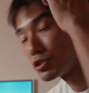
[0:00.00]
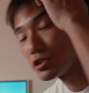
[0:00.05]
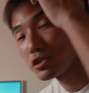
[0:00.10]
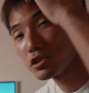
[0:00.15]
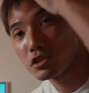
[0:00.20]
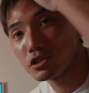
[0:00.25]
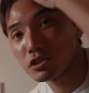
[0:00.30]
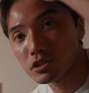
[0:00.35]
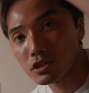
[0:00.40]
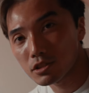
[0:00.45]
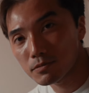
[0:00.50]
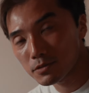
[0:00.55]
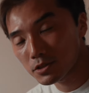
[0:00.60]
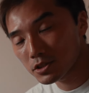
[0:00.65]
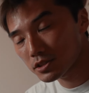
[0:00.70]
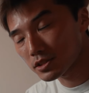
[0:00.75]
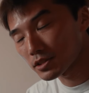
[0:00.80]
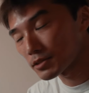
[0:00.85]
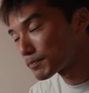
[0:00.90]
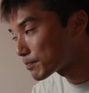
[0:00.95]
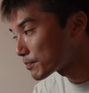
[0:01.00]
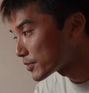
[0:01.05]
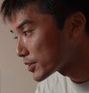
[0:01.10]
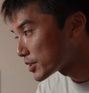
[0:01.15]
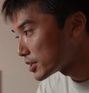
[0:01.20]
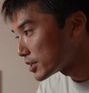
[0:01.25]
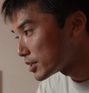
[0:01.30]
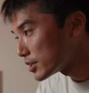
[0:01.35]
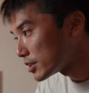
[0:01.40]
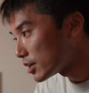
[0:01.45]
日になりました。
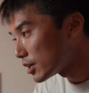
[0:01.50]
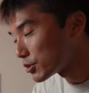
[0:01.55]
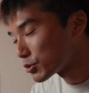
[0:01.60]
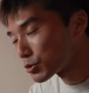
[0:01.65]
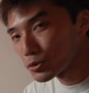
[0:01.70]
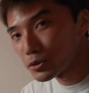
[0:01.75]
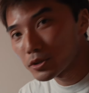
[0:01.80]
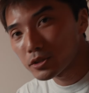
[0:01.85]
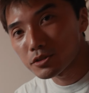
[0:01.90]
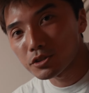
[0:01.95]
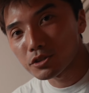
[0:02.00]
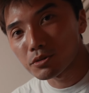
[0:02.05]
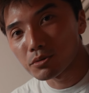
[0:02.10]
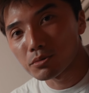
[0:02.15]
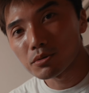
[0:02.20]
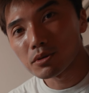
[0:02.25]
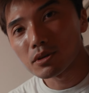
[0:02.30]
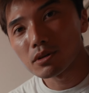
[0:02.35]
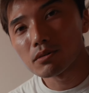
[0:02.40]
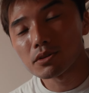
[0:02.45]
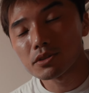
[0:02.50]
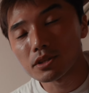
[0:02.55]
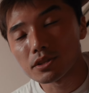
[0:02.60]
あの、ようやく仕事が終わっ